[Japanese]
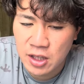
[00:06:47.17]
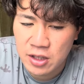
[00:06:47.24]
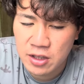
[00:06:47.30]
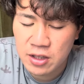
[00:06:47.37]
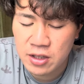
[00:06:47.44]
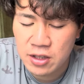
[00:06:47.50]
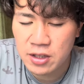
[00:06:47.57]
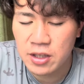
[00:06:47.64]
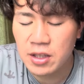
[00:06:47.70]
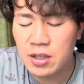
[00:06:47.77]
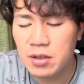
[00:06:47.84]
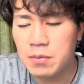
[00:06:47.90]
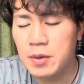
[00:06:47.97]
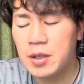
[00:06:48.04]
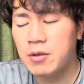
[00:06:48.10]
だから
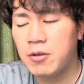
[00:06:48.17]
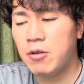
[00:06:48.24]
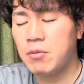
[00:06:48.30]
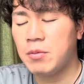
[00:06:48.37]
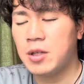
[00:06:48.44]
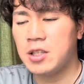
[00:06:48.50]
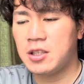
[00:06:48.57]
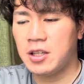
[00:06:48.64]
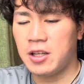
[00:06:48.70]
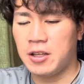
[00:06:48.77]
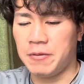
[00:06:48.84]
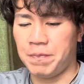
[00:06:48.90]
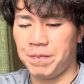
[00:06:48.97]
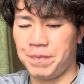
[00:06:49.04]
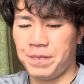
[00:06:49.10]
英明はほんまにね、
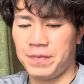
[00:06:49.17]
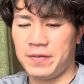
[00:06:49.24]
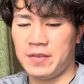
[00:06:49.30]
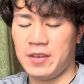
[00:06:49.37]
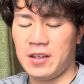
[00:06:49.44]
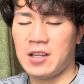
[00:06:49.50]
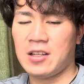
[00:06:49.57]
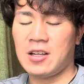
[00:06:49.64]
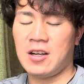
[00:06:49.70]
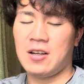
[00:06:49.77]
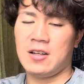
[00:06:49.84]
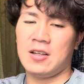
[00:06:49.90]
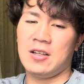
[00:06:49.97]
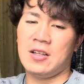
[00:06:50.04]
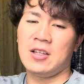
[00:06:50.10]
なん
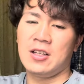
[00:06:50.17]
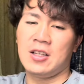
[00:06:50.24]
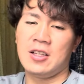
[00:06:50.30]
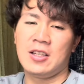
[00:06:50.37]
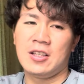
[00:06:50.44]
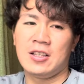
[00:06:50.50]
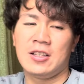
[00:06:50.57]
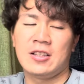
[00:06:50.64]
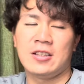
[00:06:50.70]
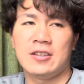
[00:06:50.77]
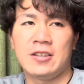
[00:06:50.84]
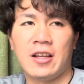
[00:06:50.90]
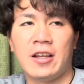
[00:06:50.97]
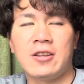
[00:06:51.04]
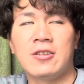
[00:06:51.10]
か、
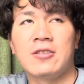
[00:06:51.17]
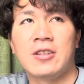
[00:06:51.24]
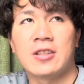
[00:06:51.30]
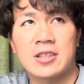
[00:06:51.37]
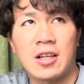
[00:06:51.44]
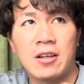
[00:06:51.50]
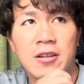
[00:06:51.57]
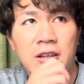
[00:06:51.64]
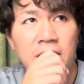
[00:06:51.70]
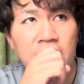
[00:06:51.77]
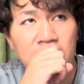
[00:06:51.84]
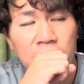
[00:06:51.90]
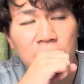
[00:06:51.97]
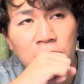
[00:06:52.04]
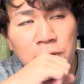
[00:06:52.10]
なんて言うんですか、
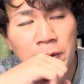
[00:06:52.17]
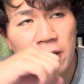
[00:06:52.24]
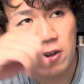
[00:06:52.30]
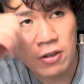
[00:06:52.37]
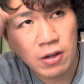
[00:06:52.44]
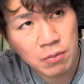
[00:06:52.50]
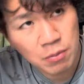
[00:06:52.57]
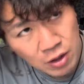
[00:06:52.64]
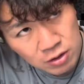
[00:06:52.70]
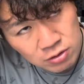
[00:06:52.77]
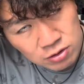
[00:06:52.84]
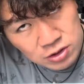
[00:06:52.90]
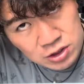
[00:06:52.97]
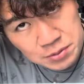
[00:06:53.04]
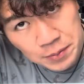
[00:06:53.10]
えー、この前とかもあ
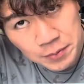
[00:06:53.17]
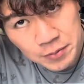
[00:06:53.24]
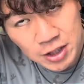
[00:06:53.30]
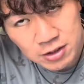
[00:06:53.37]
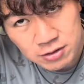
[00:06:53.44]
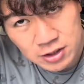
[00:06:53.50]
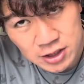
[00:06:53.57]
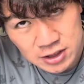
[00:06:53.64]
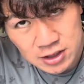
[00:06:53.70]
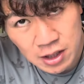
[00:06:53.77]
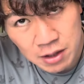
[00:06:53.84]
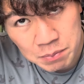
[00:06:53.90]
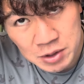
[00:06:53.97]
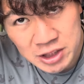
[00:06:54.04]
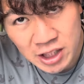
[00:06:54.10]
の、下村くんでした、
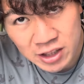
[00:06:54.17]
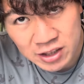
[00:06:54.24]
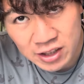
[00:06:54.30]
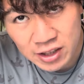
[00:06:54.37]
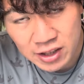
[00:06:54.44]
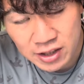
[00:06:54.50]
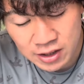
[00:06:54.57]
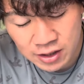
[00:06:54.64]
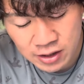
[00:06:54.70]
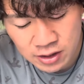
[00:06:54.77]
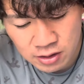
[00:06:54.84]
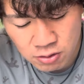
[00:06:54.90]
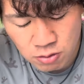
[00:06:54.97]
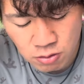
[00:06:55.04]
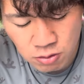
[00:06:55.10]
みたいなね、
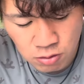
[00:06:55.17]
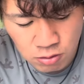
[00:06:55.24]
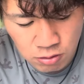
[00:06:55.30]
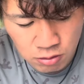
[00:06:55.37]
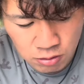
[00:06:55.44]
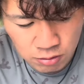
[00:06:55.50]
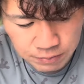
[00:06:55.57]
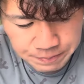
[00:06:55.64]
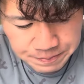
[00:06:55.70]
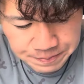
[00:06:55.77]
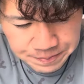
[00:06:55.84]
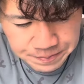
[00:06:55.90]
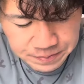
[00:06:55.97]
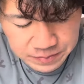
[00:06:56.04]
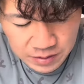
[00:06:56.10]
えー、こ
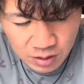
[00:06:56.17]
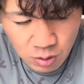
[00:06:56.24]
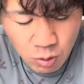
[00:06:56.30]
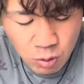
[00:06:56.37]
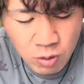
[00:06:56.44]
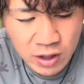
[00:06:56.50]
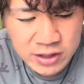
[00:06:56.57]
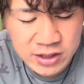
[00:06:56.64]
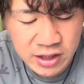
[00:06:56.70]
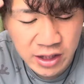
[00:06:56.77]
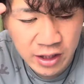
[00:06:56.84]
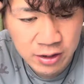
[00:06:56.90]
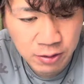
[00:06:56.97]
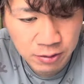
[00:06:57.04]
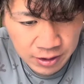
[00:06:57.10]
う、剛腕じゃな
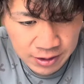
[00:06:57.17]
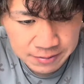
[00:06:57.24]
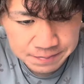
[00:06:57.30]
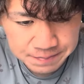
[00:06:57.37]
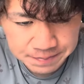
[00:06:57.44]
いのに、